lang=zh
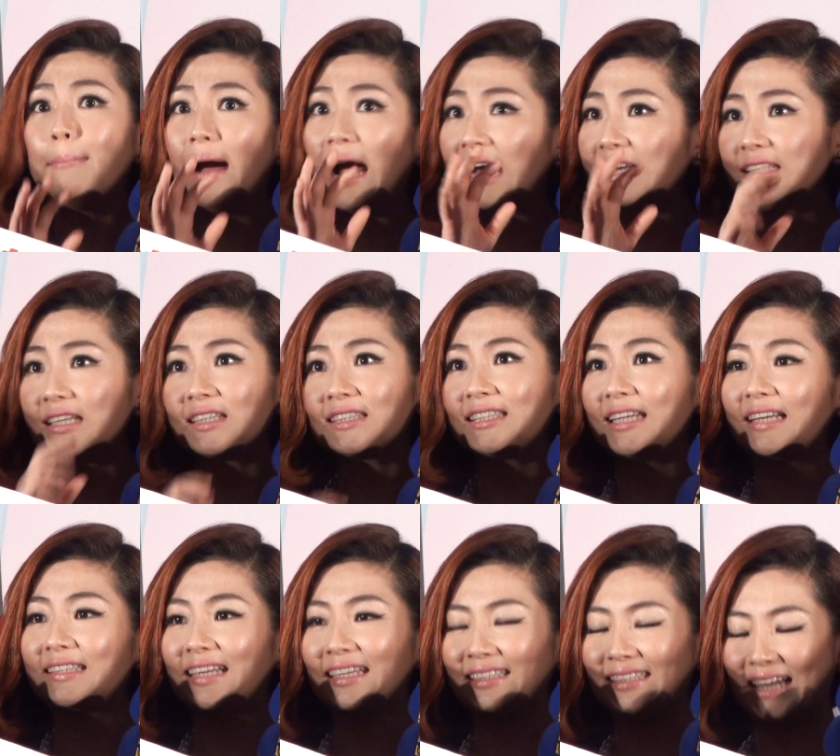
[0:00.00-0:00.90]
马上下
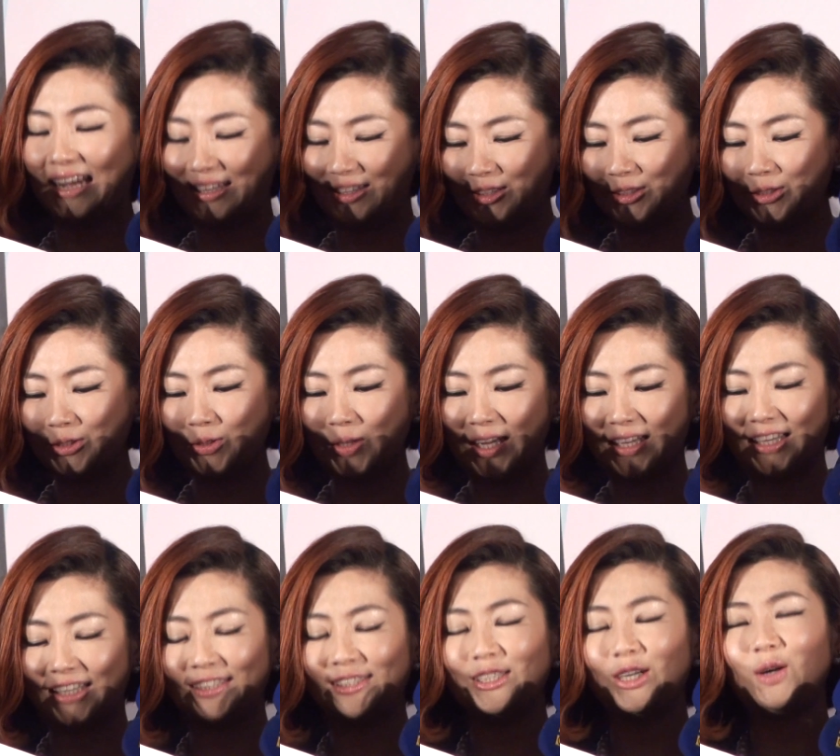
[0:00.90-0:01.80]
载下来，然后就传
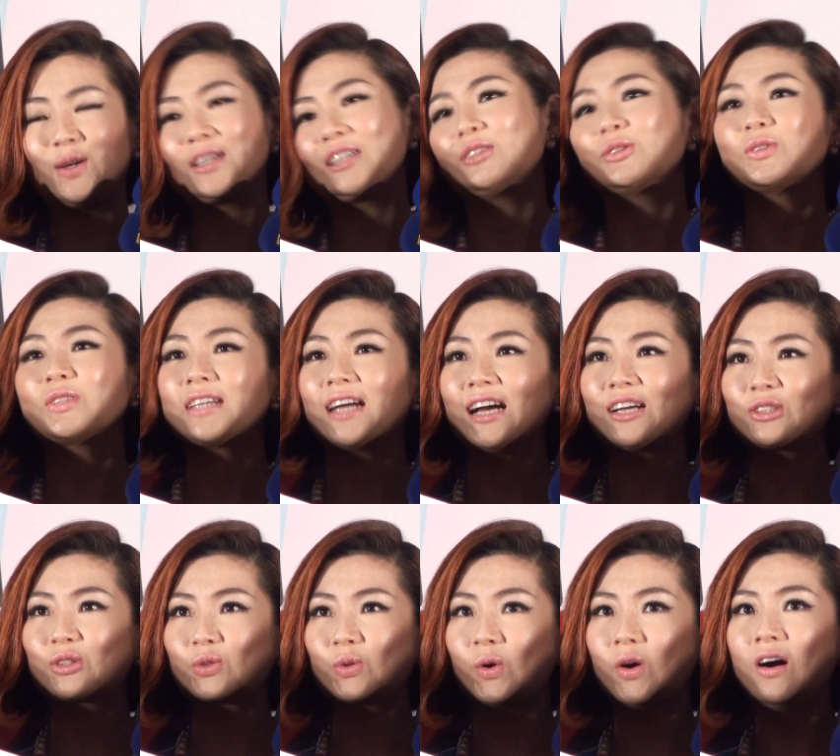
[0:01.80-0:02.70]
给焦哥，我就跟他
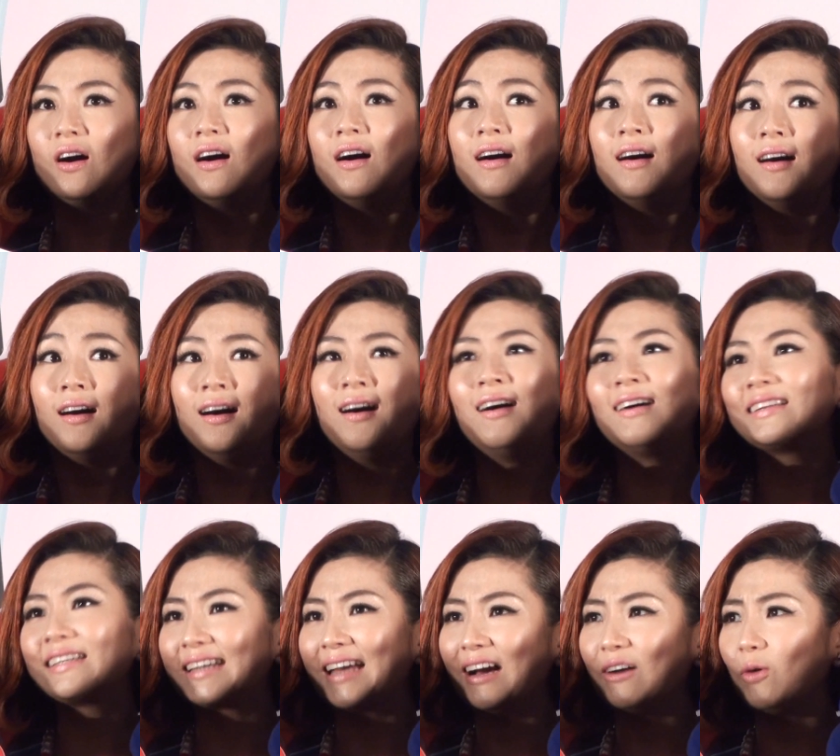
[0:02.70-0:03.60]
说，
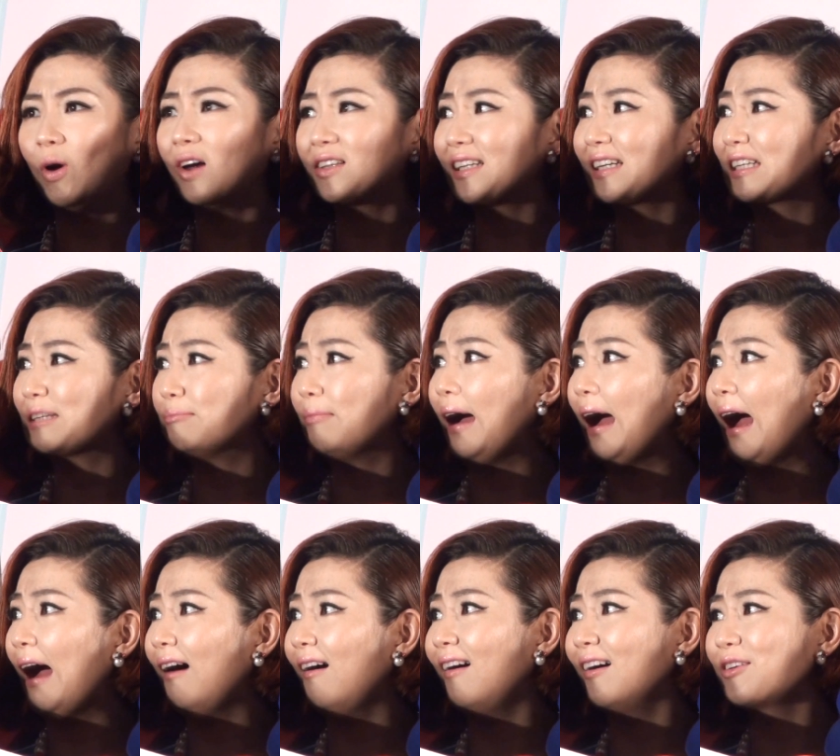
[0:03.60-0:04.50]
你看我好像你
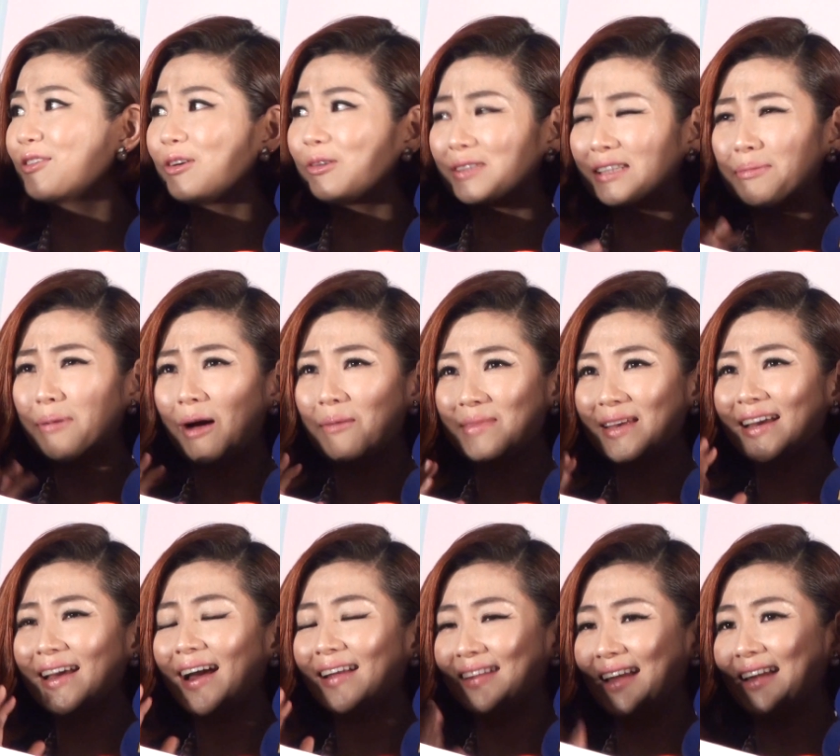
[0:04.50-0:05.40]
妈哦，因为我在旁边
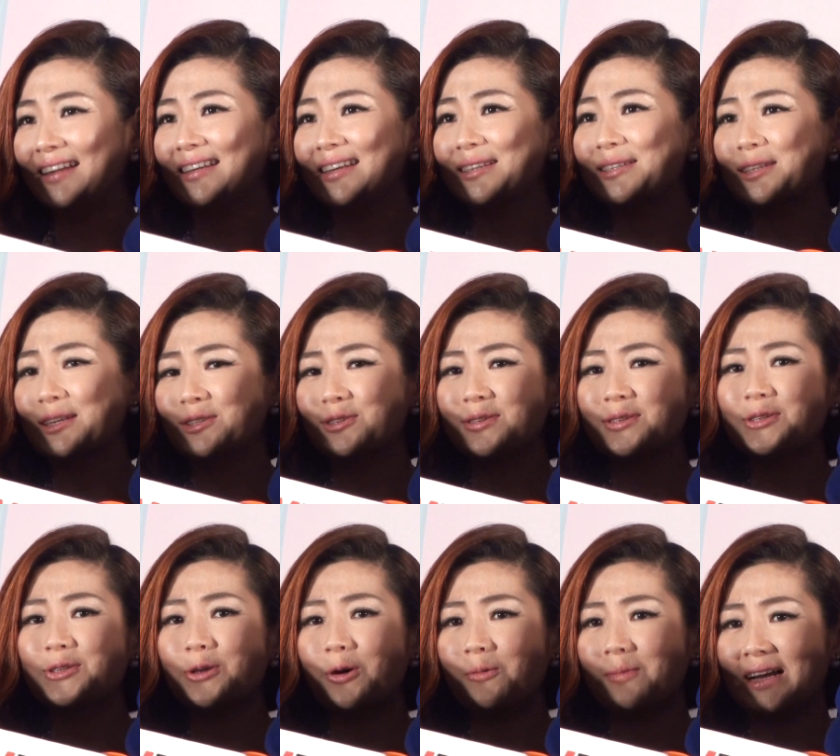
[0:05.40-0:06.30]
看他的眼神就是
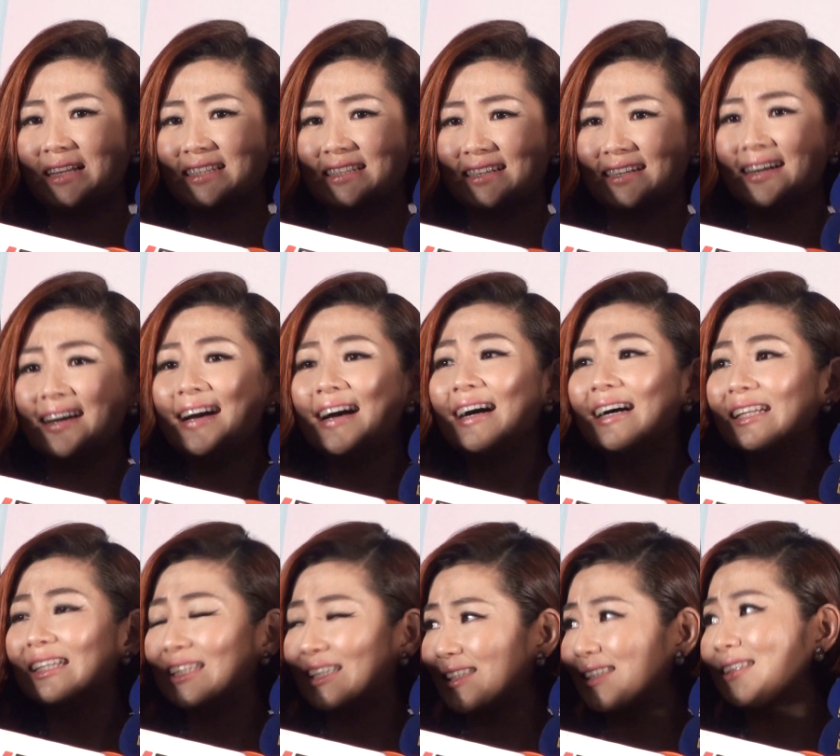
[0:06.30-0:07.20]
充满着
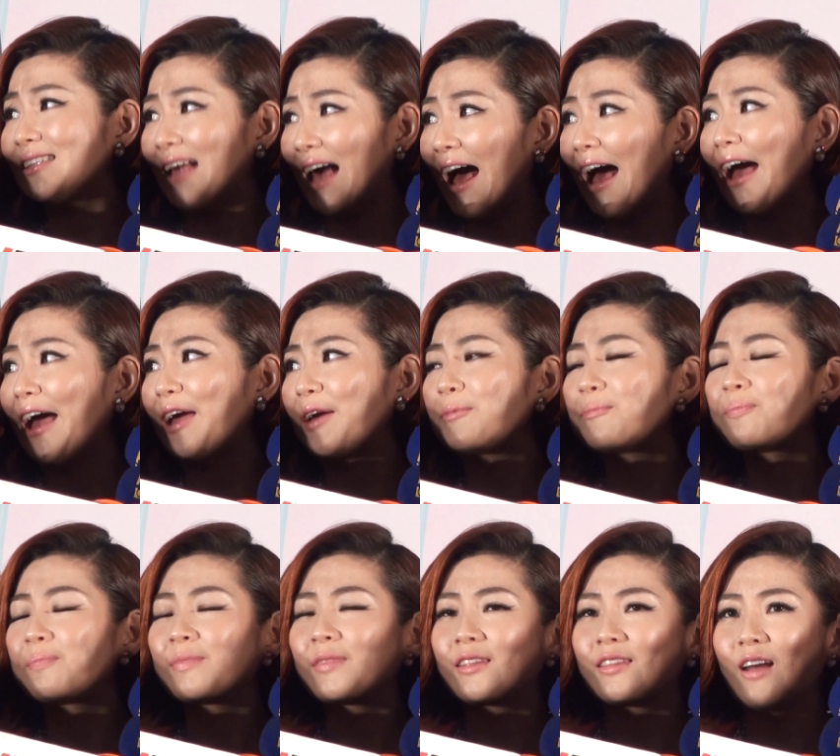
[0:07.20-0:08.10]
慈爱，
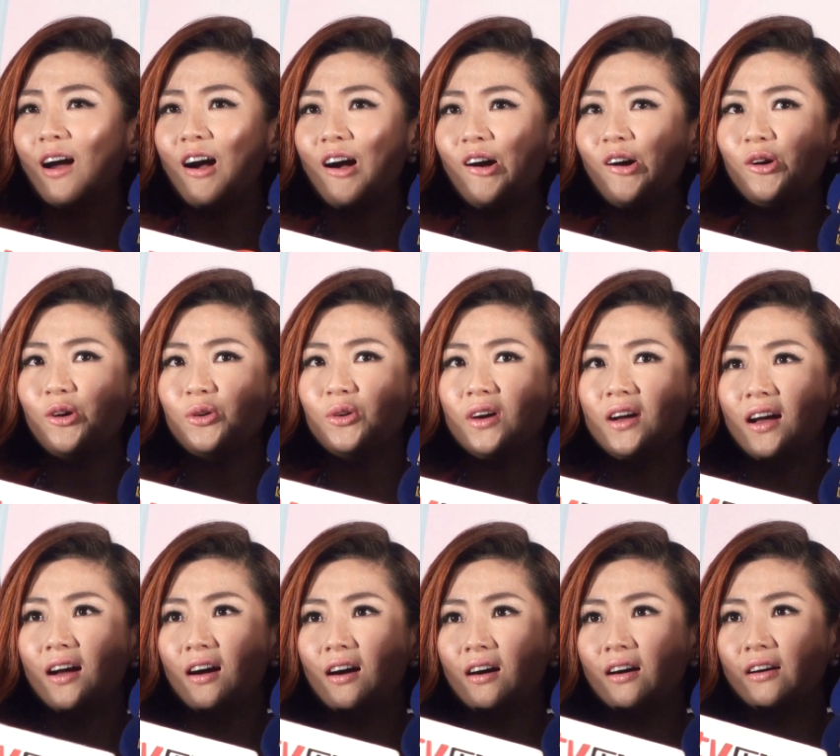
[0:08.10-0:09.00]
然后
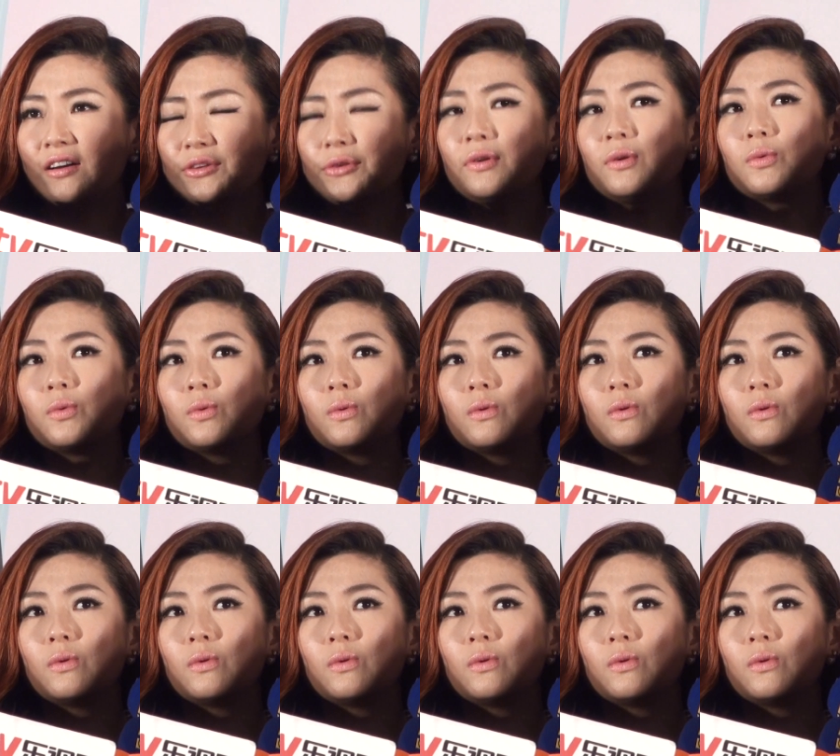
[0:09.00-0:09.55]
呃，因为。